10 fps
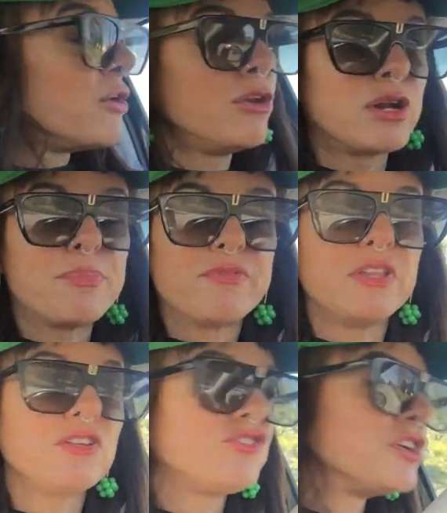Allora, per
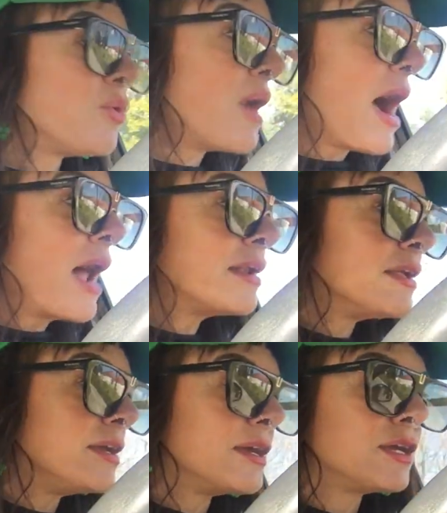25
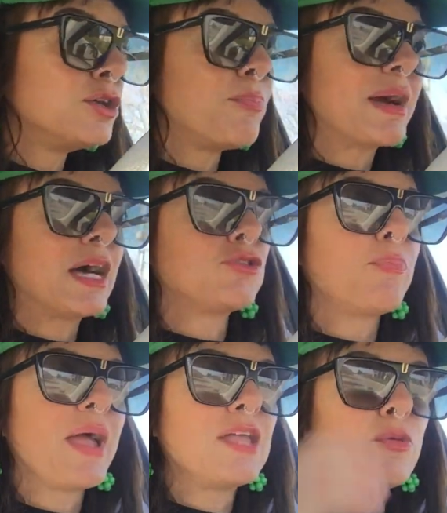anni io ho pagato
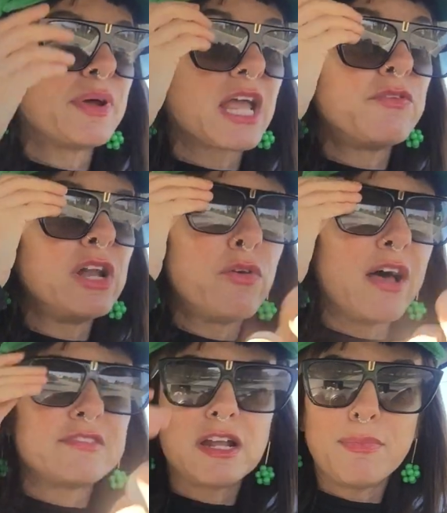pegno perché volevo
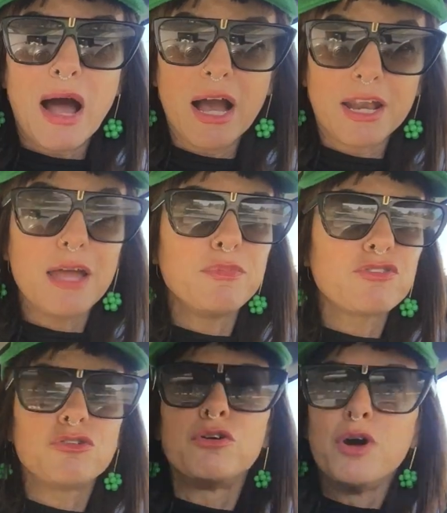essere magra e mi
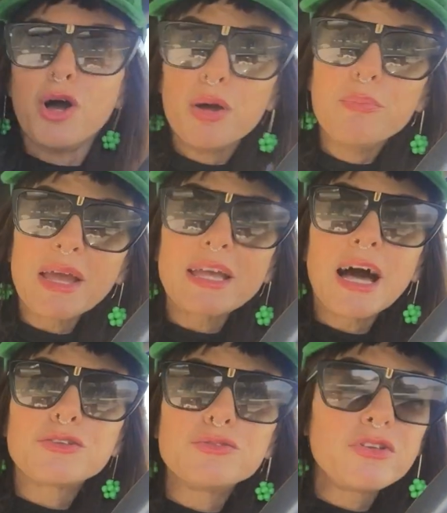sono
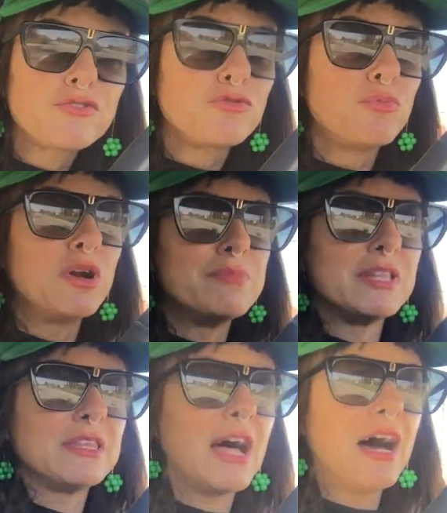beccato un disturbo
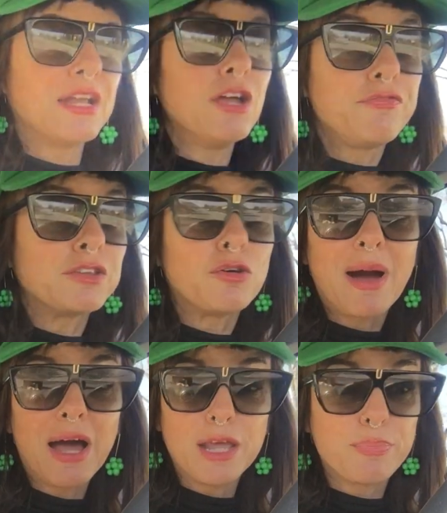alimentare e ho fatto
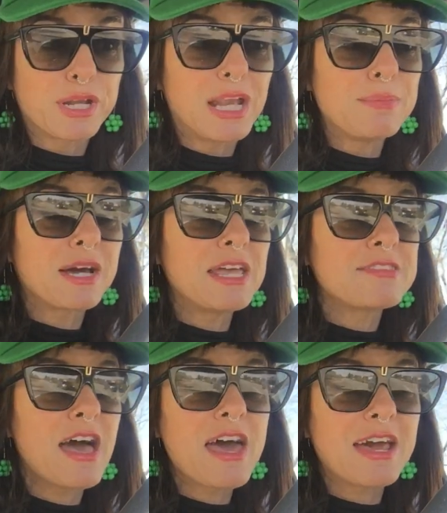male perché la
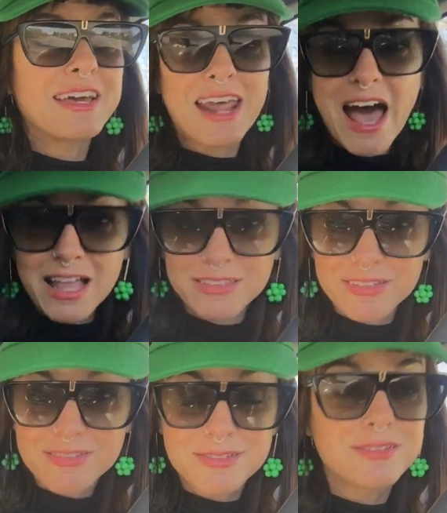magrezza era
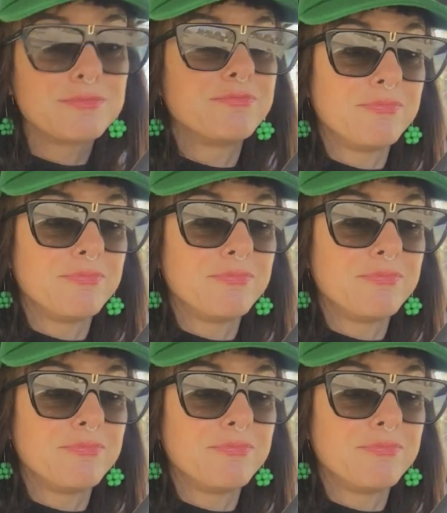gratis